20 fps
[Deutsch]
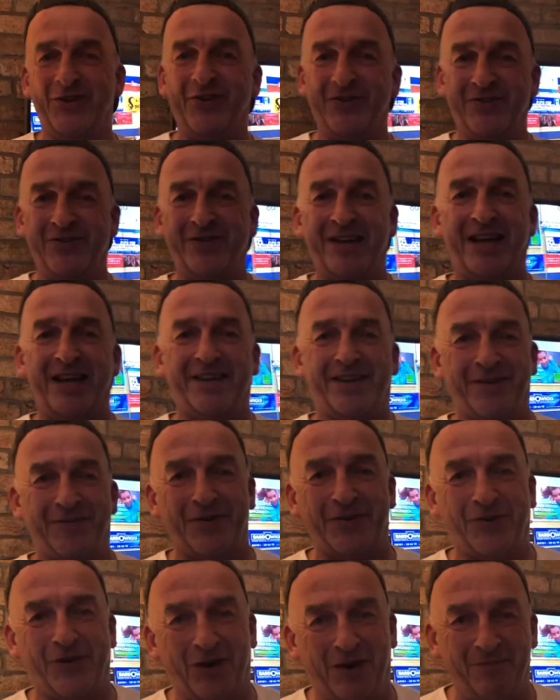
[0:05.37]
euch und herzlich
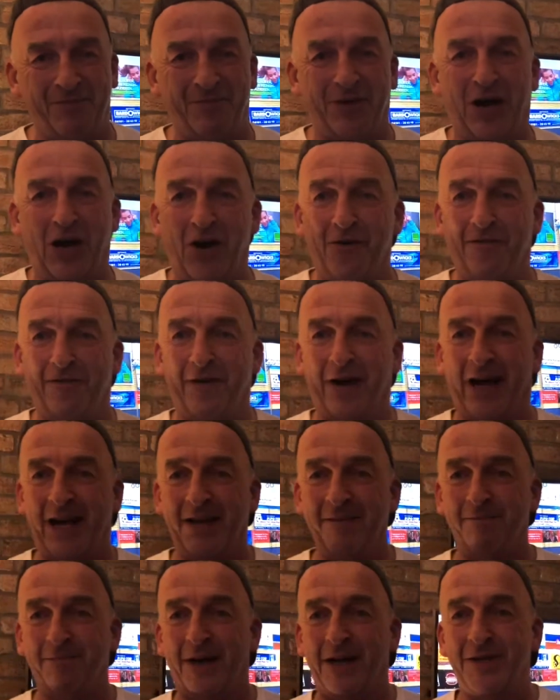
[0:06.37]
willkommen auf
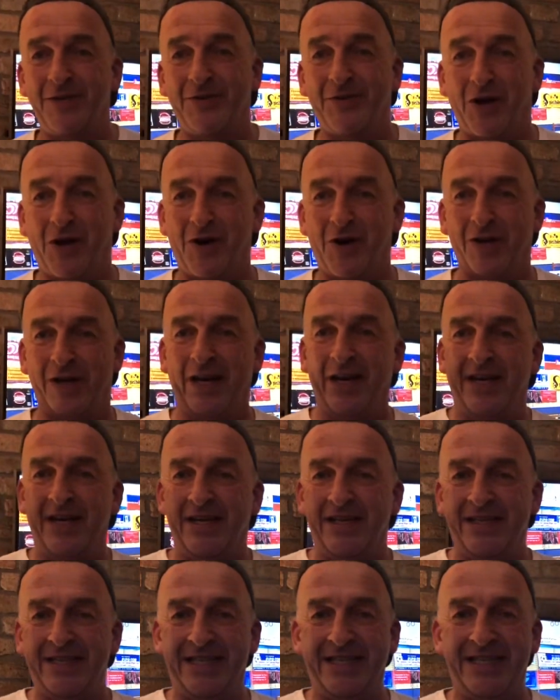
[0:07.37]
Handball Talk
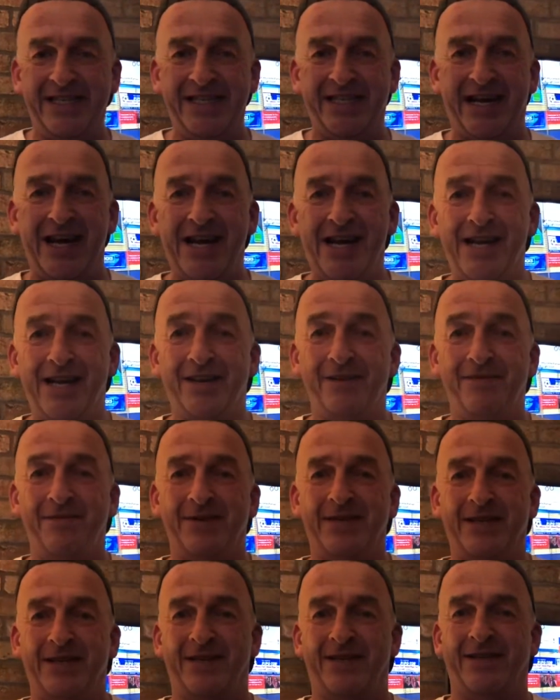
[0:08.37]

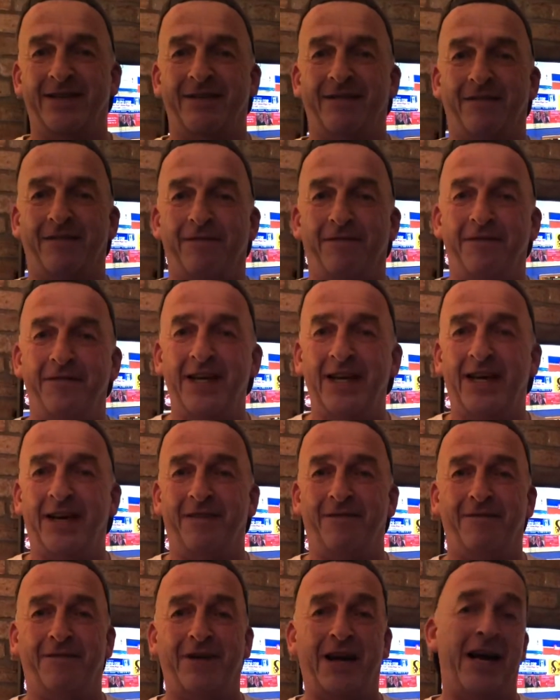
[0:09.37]
Niederelbe. Wir
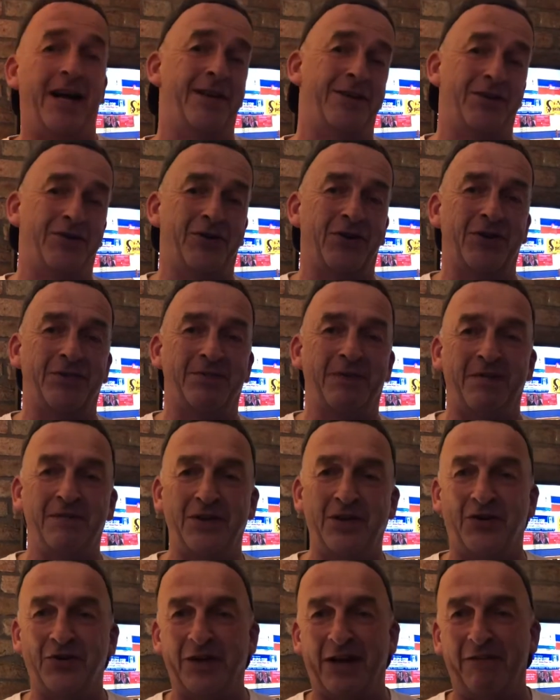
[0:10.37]
waren natürlich mal
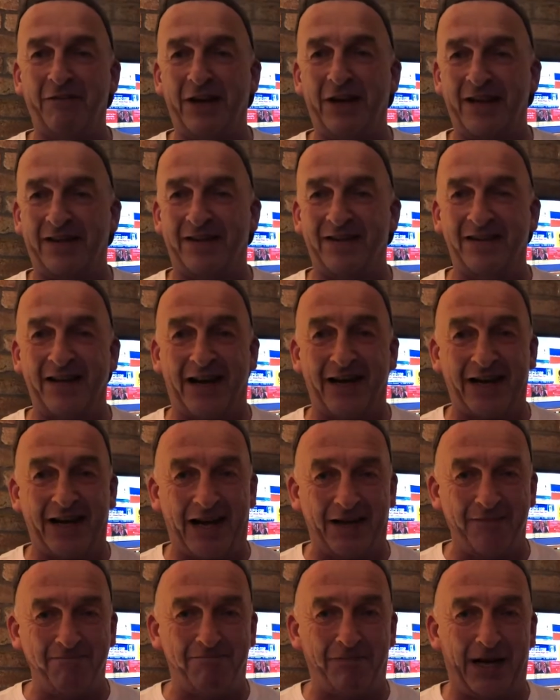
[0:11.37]
wieder unterwegs in Sachen
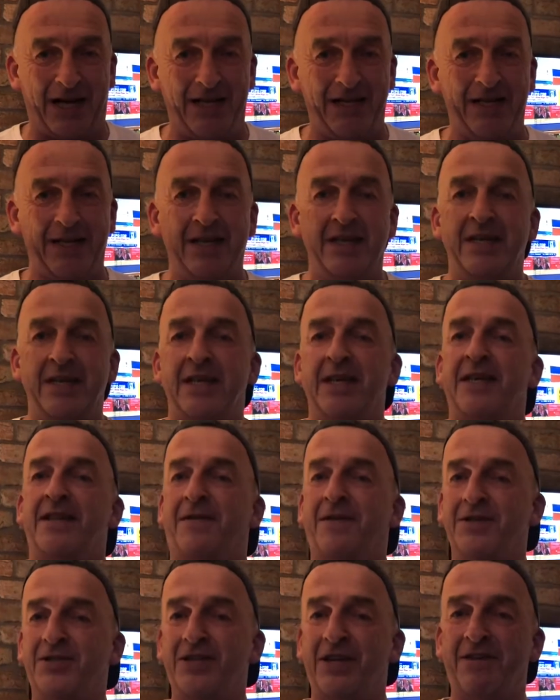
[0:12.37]
Handball.
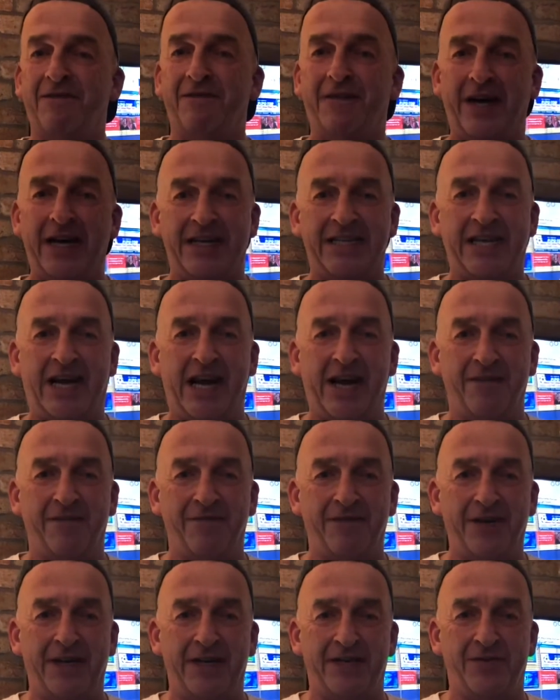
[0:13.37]
Zwischen den Feiertagen
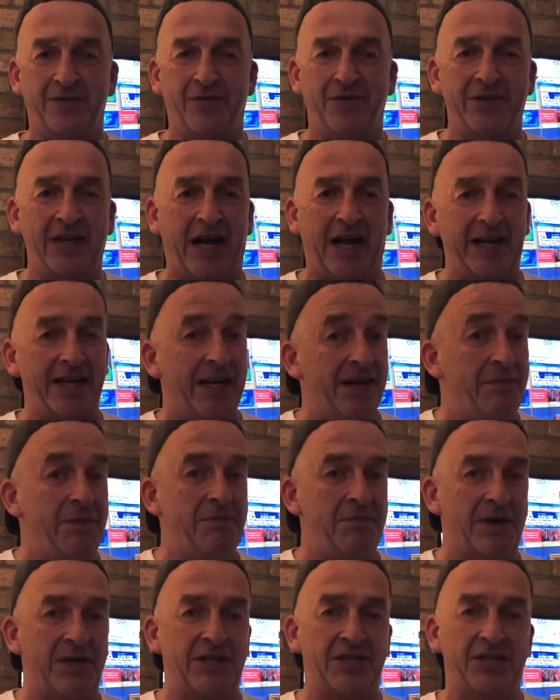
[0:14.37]
wird unter anderem
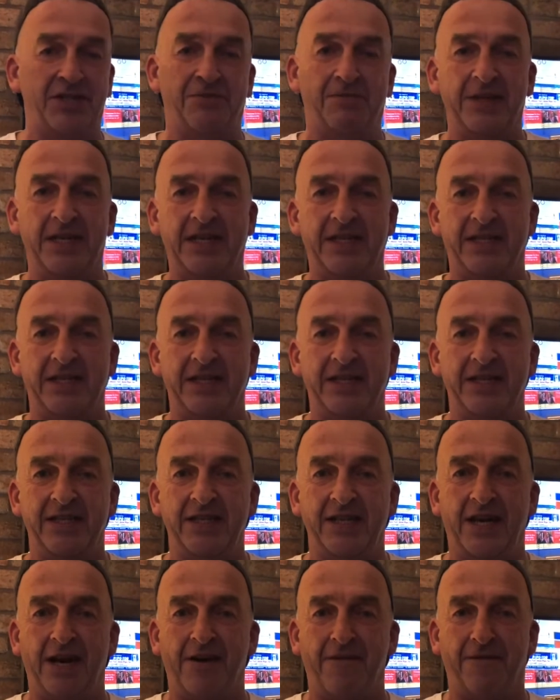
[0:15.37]
immer gespielt in
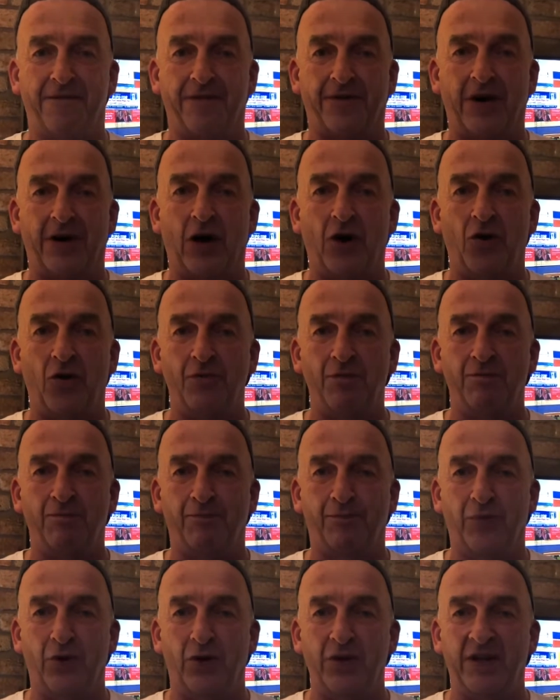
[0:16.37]
der
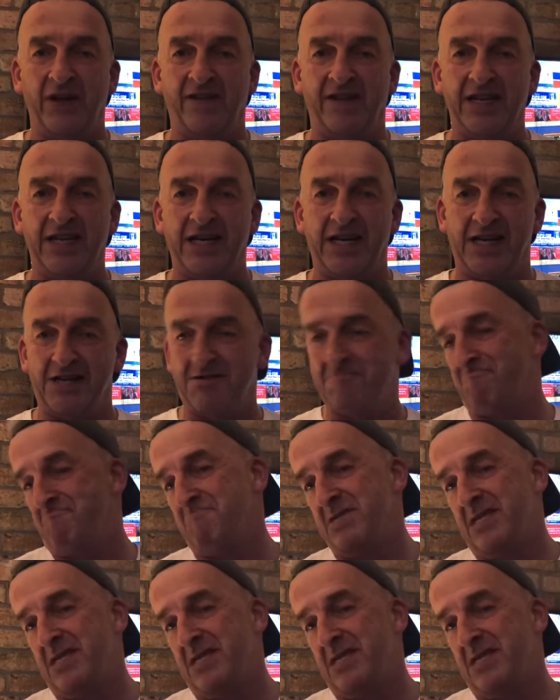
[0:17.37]
Frauen-Bundesliga.